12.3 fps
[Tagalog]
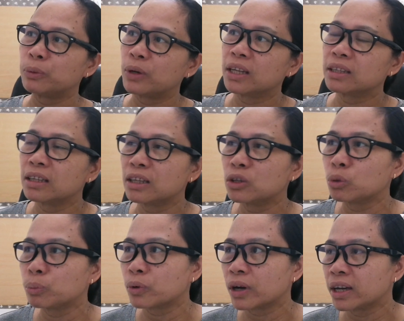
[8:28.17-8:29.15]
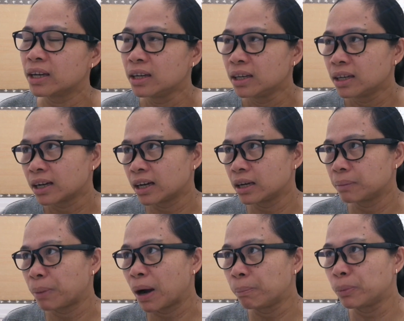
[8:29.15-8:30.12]
po natin dito po kay
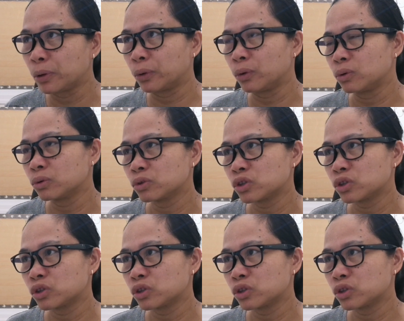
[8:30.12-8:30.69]
kay Pablo.